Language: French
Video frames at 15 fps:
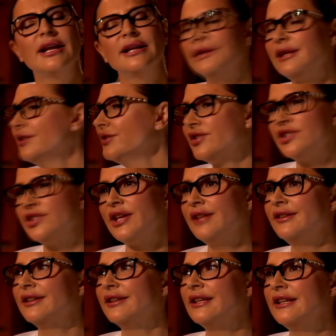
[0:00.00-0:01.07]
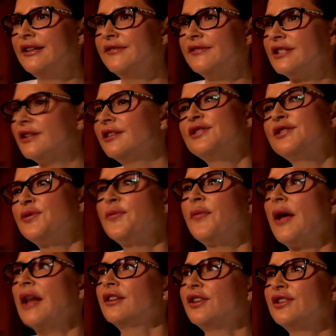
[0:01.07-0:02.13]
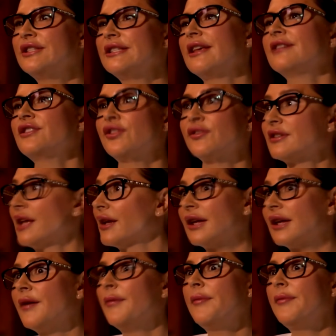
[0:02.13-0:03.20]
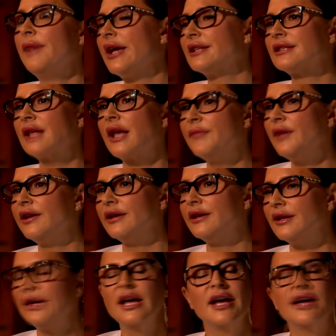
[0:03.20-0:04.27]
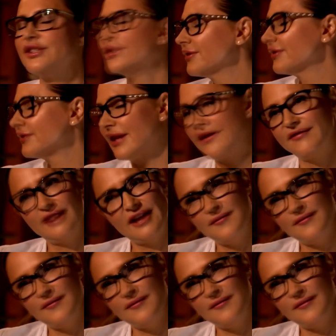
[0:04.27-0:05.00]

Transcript: tête d'une chaîne. de télévision et tu ne me parles que de ça. Je trouve ça quand même extrêmement. Je et, ça et